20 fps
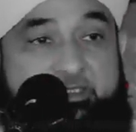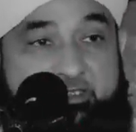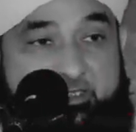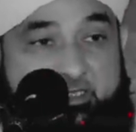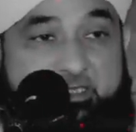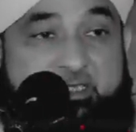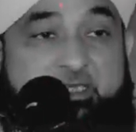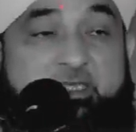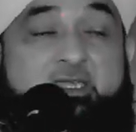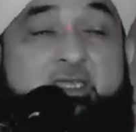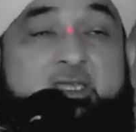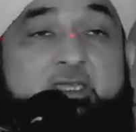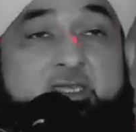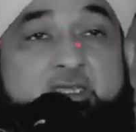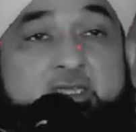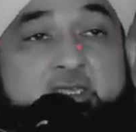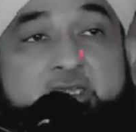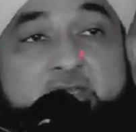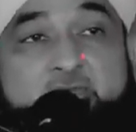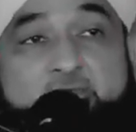जाता है
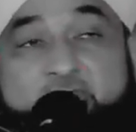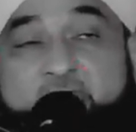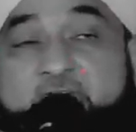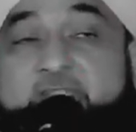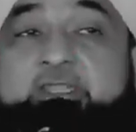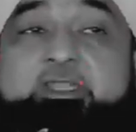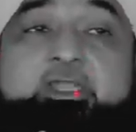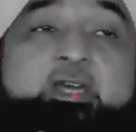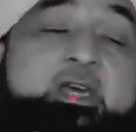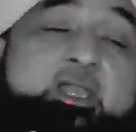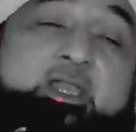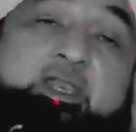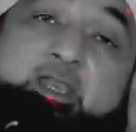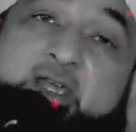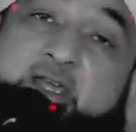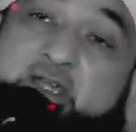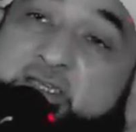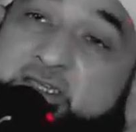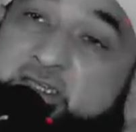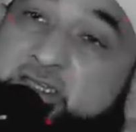वरना
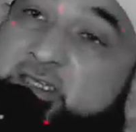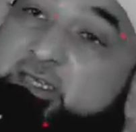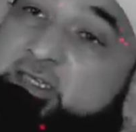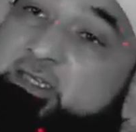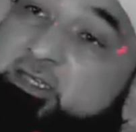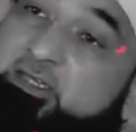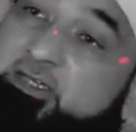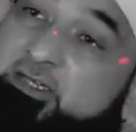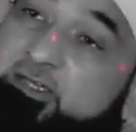अल्लाह की